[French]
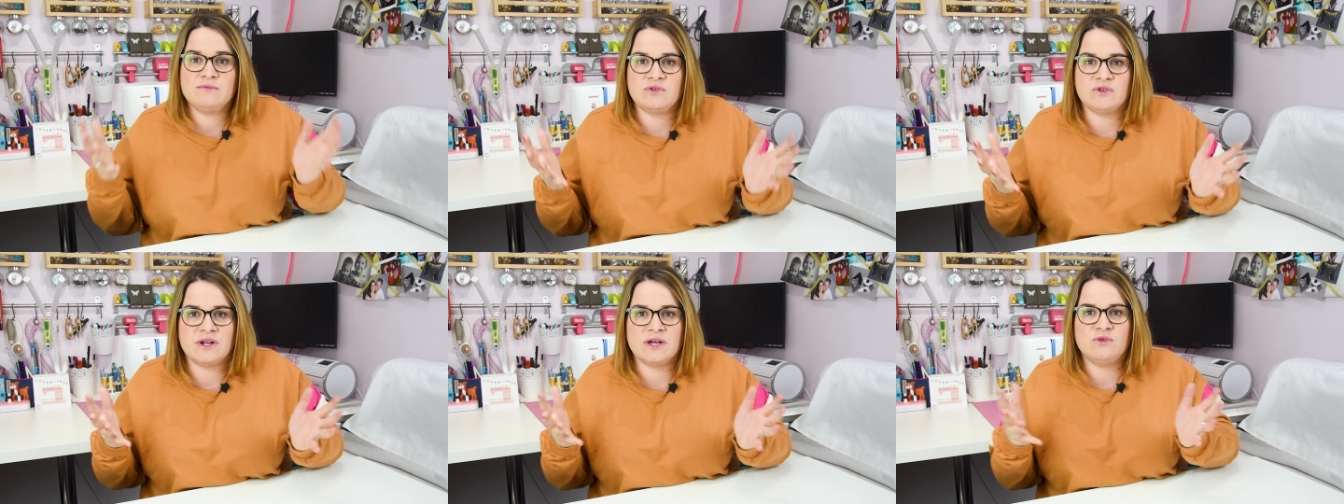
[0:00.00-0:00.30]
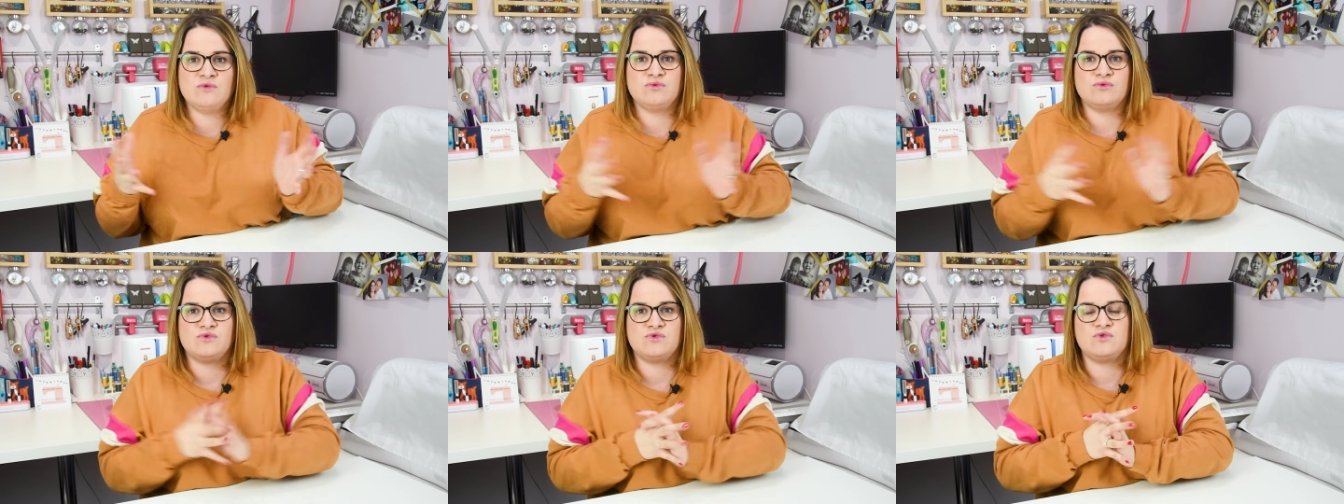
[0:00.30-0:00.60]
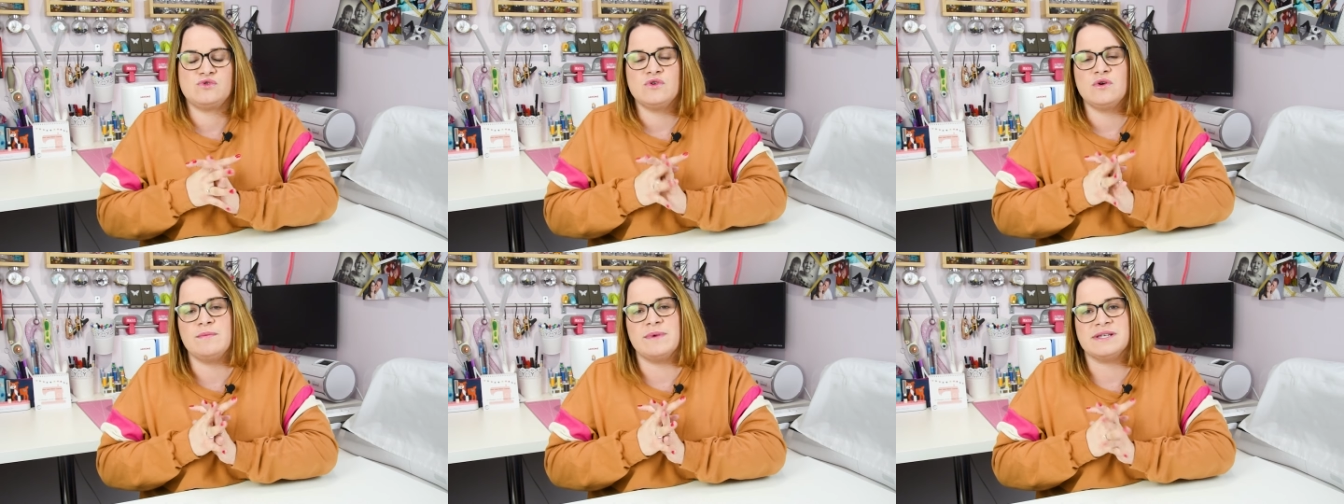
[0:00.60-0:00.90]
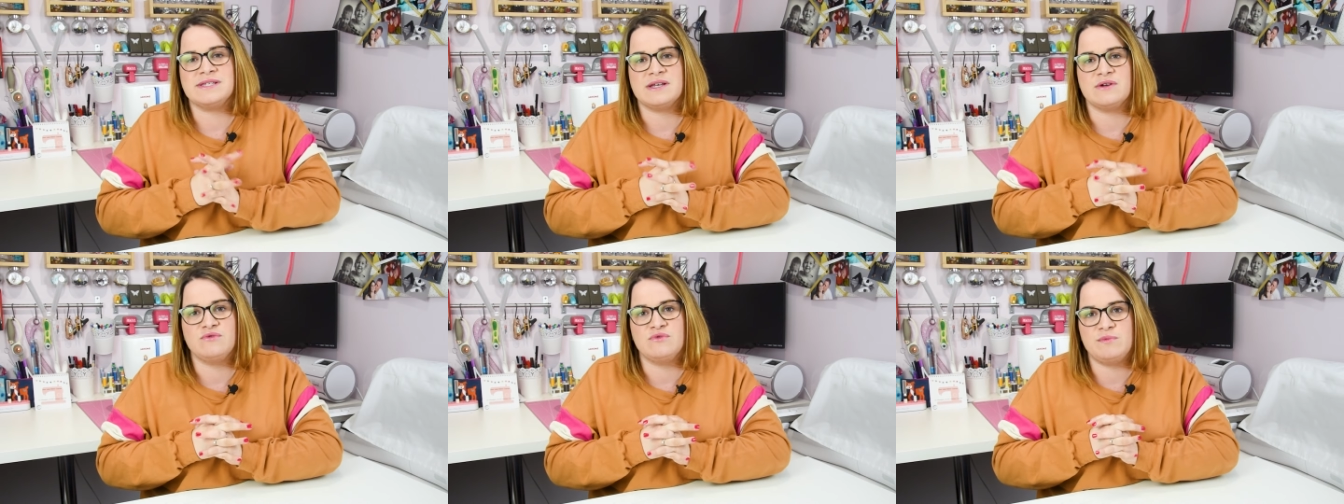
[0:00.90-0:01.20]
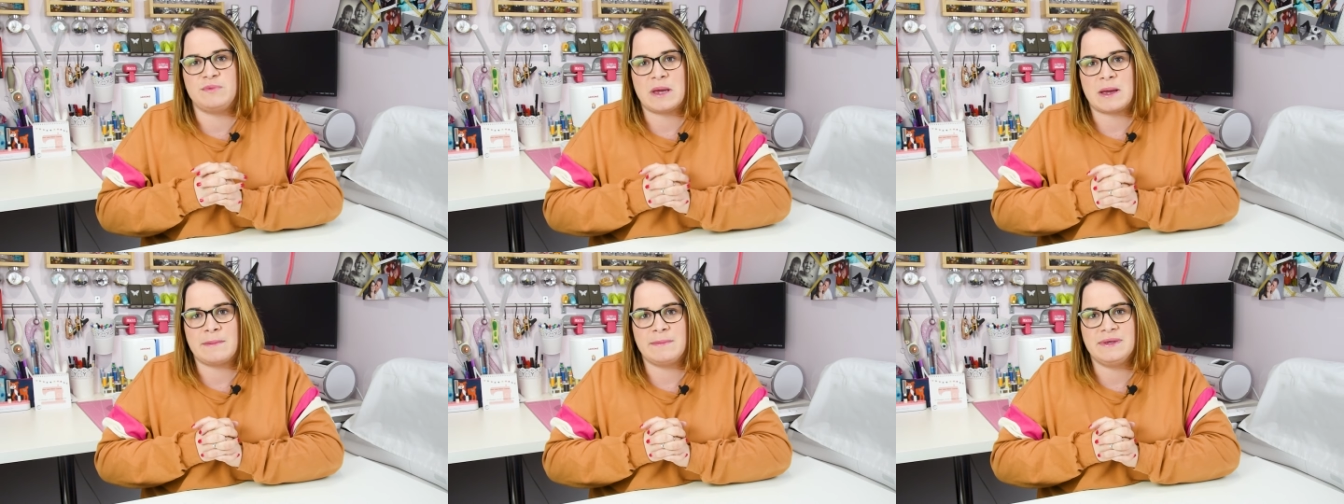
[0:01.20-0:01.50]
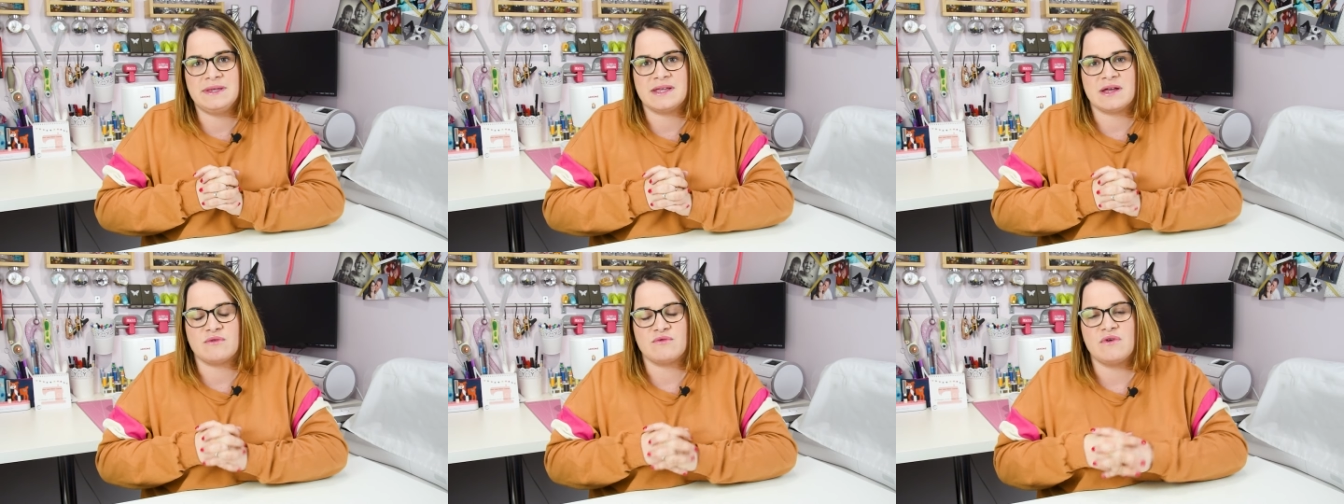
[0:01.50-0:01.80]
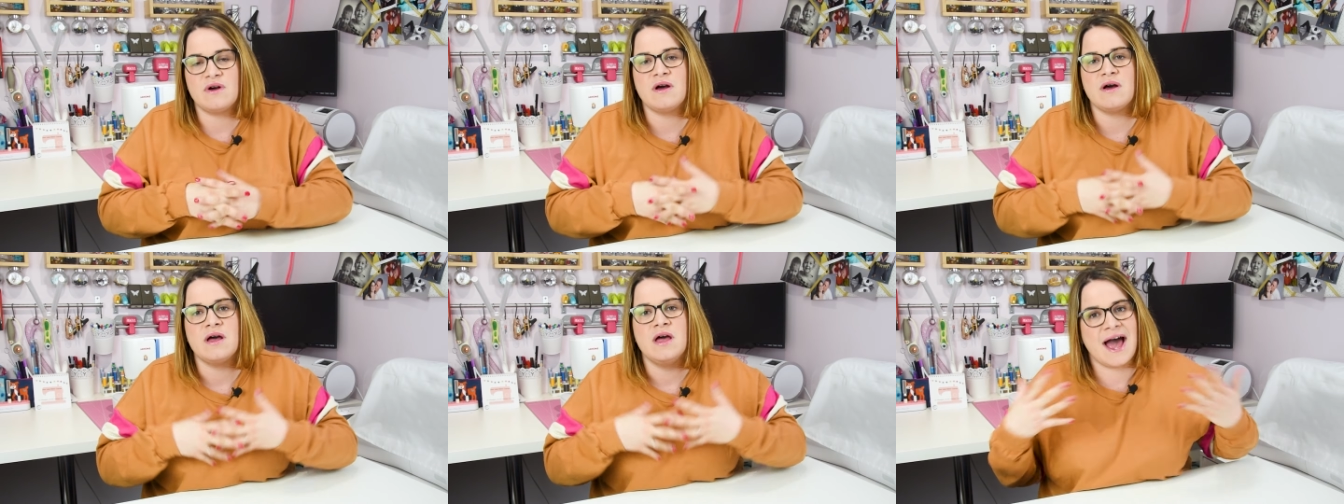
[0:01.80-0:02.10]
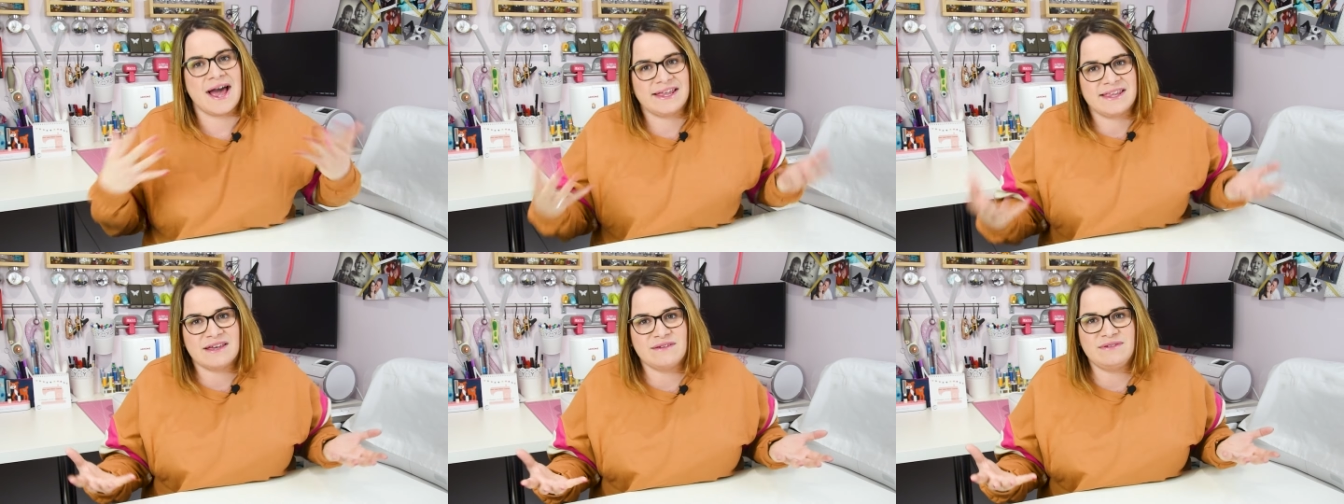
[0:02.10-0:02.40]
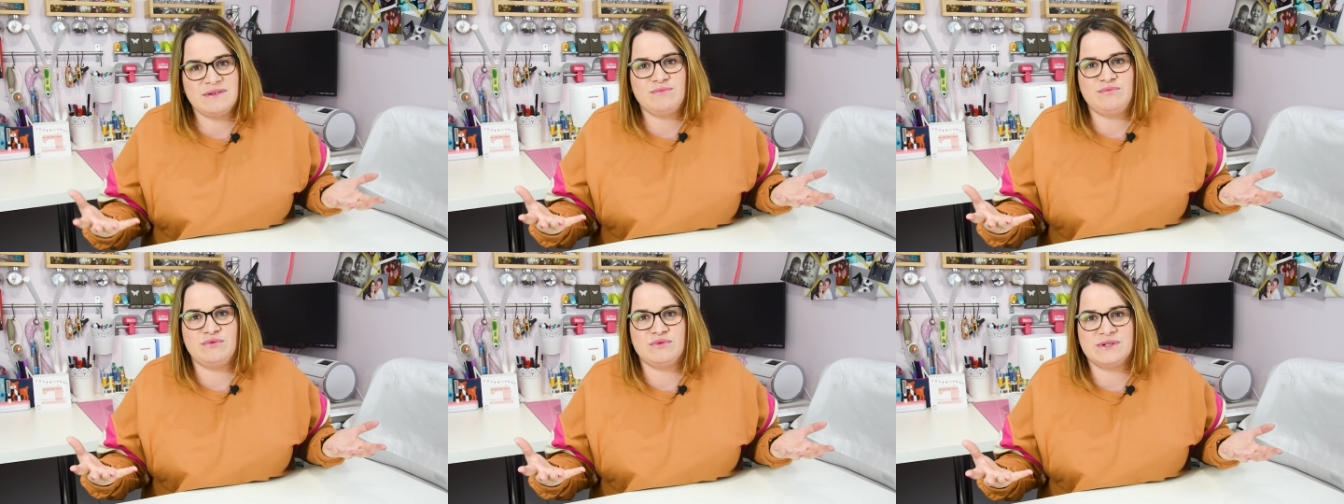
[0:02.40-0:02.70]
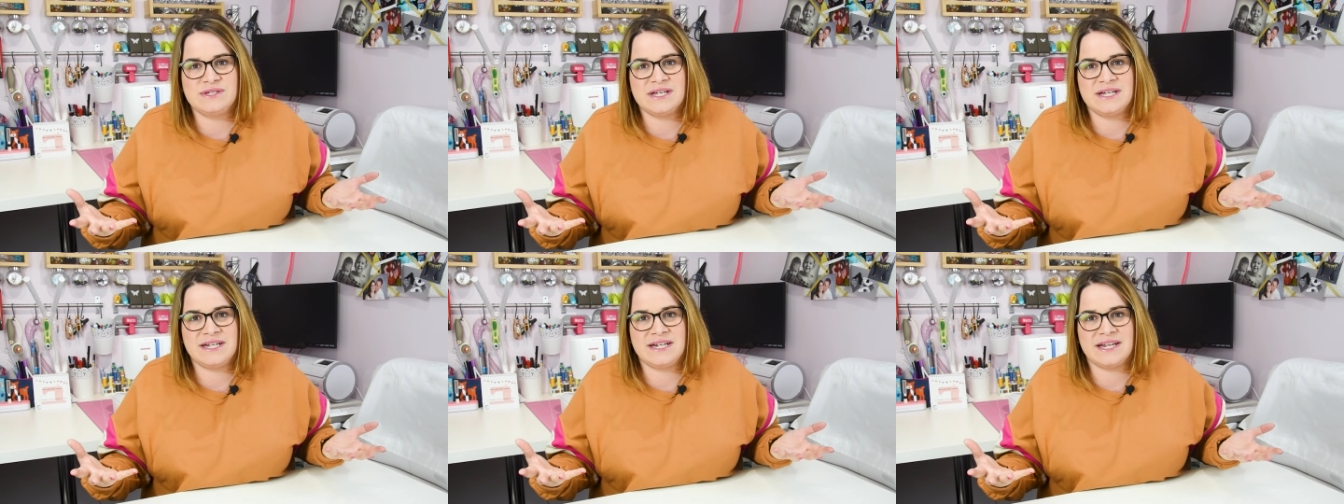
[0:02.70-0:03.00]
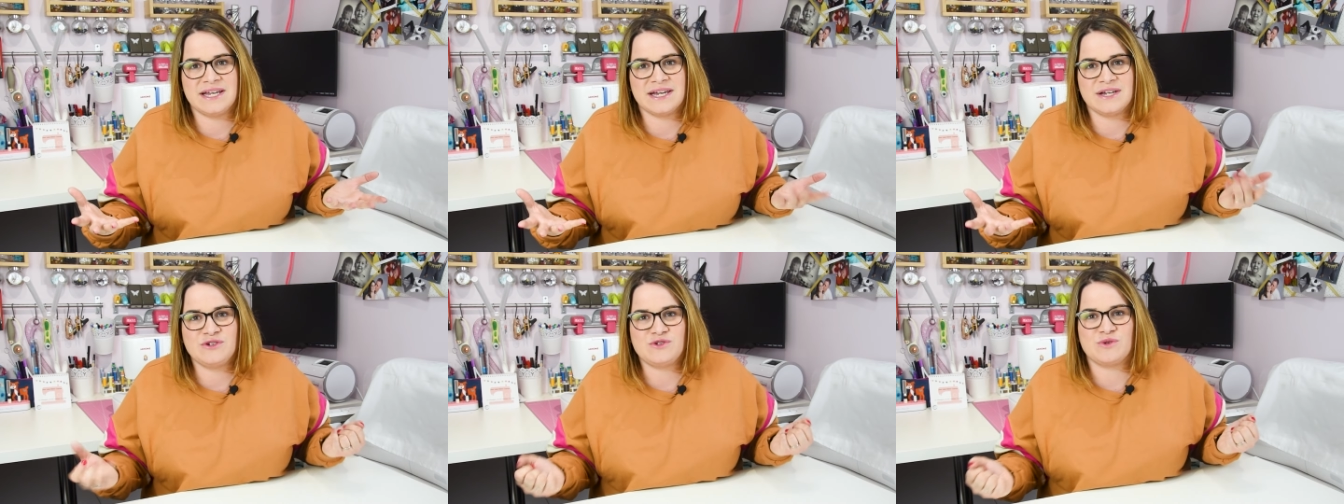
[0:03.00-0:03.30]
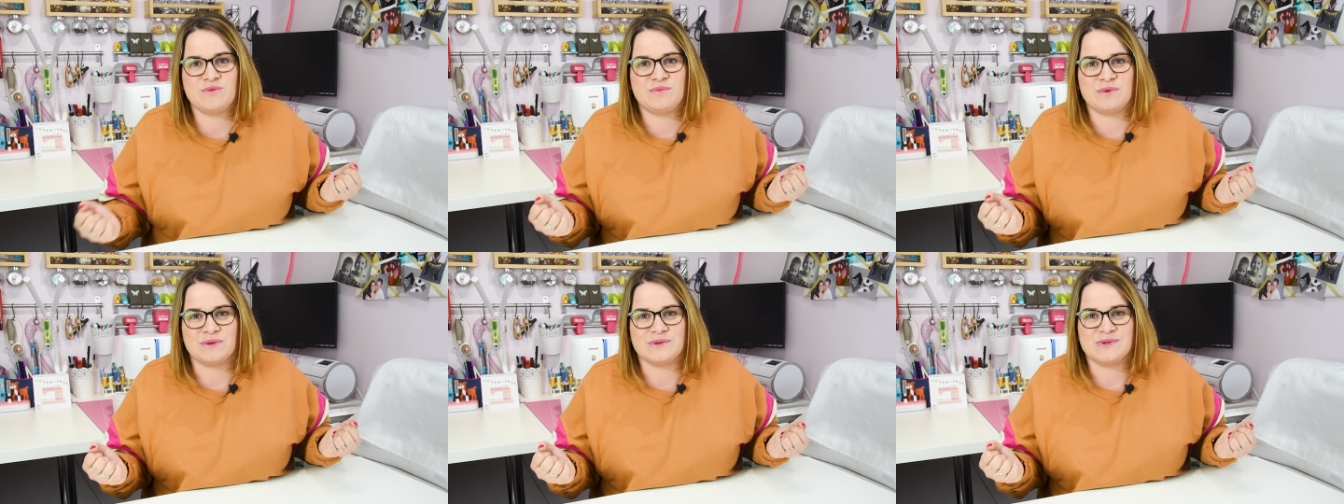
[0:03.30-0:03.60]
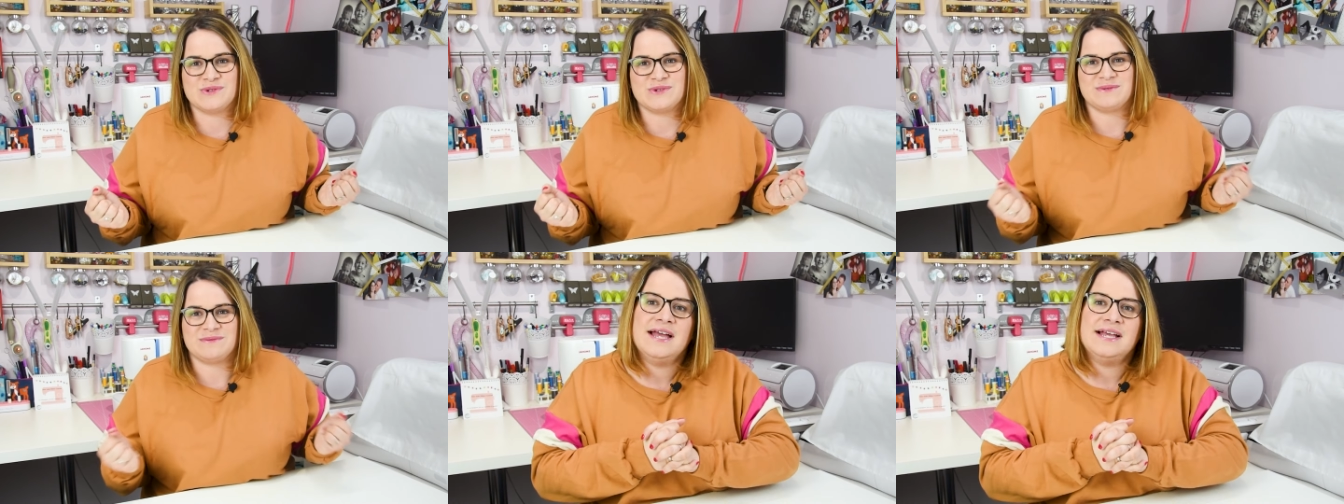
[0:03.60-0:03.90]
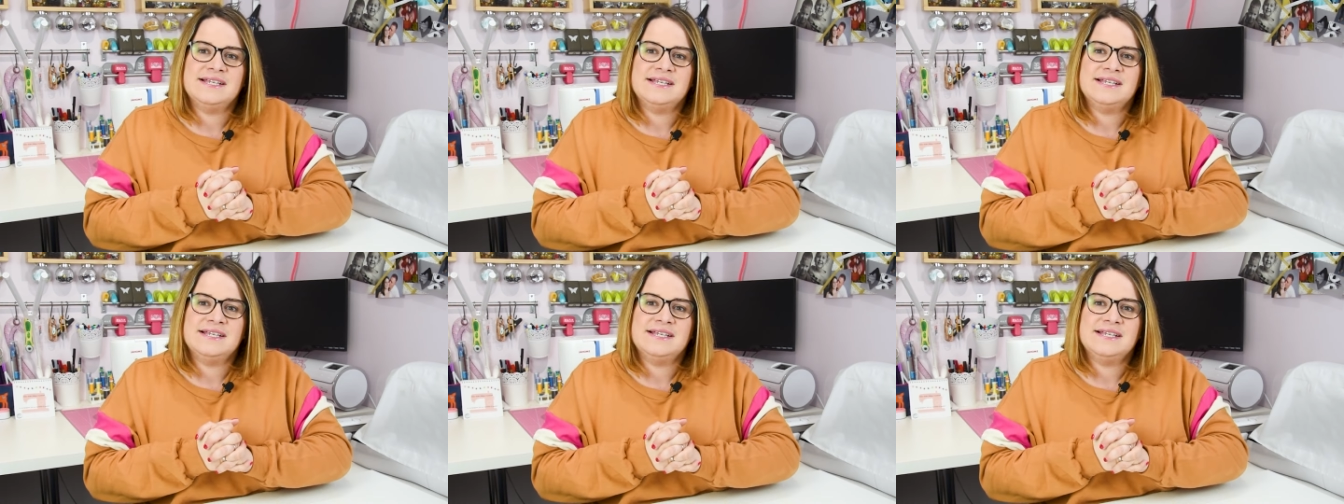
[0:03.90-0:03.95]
de la couture bah, ça vous permet d'avoir un avis plus éclairé, je pense.